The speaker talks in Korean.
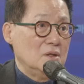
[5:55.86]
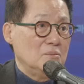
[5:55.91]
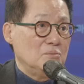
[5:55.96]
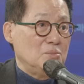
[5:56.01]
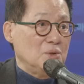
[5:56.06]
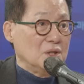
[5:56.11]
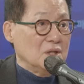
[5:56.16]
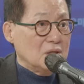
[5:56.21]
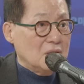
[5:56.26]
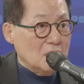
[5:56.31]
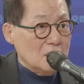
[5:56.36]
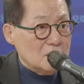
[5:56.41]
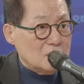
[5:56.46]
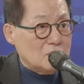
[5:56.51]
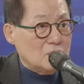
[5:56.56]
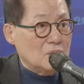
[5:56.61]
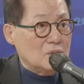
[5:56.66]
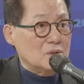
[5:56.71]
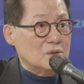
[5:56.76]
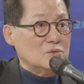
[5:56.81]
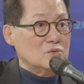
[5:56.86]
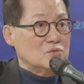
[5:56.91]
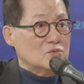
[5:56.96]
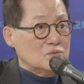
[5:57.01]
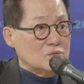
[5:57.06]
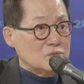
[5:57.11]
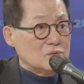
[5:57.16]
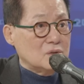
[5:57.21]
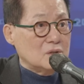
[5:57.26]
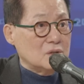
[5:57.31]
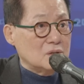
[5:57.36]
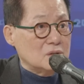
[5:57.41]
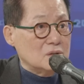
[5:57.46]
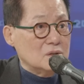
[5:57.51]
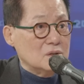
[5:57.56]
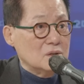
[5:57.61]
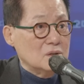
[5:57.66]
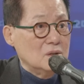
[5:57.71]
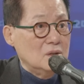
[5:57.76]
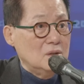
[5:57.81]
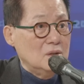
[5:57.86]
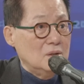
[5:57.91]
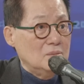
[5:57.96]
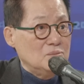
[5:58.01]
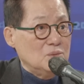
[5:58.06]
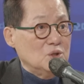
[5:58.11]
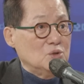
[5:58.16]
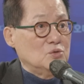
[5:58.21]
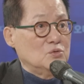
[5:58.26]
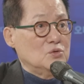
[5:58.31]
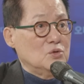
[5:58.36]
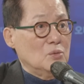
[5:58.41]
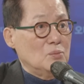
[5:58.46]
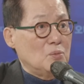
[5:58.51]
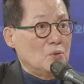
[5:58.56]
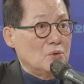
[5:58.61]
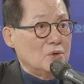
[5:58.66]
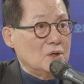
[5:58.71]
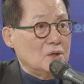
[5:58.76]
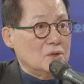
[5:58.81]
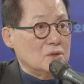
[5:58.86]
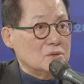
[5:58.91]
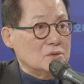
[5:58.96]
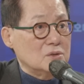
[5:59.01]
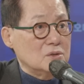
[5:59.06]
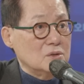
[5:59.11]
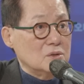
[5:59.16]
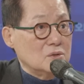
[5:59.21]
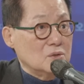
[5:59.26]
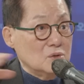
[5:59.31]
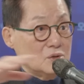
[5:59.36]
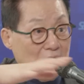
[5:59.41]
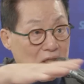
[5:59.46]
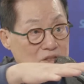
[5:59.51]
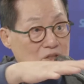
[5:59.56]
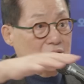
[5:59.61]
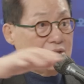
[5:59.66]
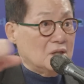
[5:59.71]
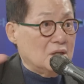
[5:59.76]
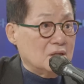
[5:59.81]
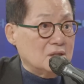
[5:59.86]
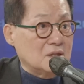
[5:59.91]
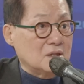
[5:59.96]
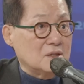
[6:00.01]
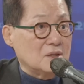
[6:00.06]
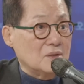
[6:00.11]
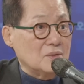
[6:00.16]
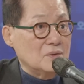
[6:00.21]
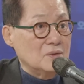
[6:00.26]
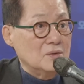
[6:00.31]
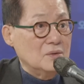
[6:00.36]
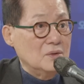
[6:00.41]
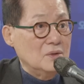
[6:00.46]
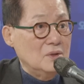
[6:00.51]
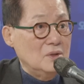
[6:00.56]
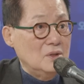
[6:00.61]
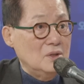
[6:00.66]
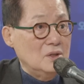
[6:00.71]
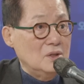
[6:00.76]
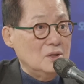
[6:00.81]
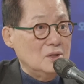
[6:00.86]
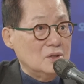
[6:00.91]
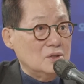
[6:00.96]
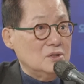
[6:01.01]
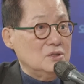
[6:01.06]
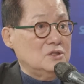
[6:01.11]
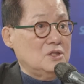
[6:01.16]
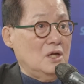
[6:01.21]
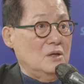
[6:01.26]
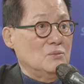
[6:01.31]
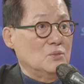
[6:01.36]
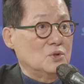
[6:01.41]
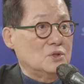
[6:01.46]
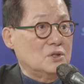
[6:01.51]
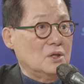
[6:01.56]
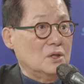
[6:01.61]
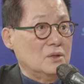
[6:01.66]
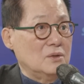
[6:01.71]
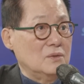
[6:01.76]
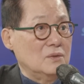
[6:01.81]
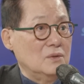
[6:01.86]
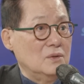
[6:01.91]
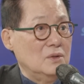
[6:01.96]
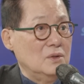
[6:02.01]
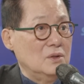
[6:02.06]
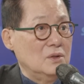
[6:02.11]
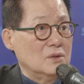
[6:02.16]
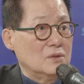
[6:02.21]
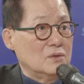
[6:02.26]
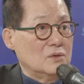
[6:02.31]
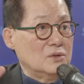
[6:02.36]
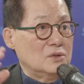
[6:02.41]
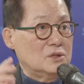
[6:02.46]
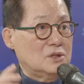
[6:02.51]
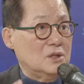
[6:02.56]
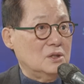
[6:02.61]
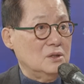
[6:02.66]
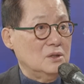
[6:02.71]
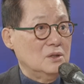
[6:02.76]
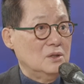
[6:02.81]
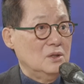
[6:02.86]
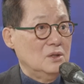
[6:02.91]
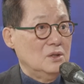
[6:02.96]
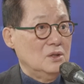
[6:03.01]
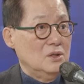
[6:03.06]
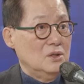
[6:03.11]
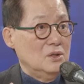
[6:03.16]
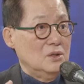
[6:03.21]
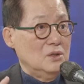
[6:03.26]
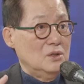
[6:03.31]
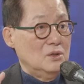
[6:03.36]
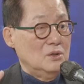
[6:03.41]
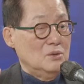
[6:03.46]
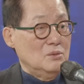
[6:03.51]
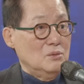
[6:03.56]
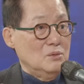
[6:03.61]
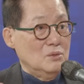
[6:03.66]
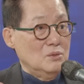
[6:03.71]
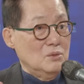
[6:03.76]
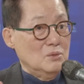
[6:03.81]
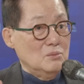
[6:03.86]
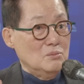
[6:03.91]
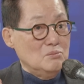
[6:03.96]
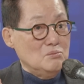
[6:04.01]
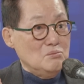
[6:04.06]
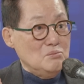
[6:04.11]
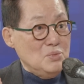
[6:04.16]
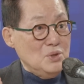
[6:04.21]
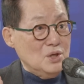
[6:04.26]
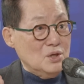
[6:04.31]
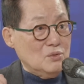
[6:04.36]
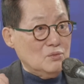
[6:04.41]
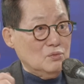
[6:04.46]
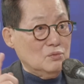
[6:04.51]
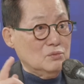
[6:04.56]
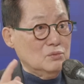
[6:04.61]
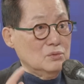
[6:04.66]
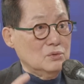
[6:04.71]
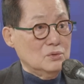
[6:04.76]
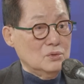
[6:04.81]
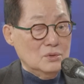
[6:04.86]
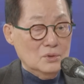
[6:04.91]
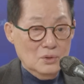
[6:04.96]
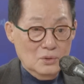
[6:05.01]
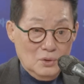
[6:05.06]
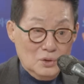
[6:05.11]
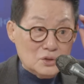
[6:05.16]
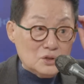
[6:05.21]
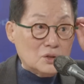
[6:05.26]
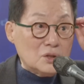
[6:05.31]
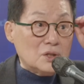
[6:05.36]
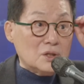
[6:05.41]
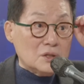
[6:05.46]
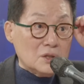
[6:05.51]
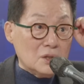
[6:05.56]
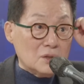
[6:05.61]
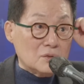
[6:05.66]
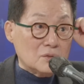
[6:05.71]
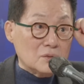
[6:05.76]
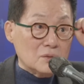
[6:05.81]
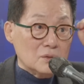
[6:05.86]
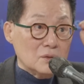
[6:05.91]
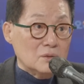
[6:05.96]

민간 거건 누구 거건 미국으로 보낸 것은 그 다섯 개나 된대요. 음. 이건 잘못이에요. 일부러 그러니까 안 했다는데요. 미국은 어떻게 됐든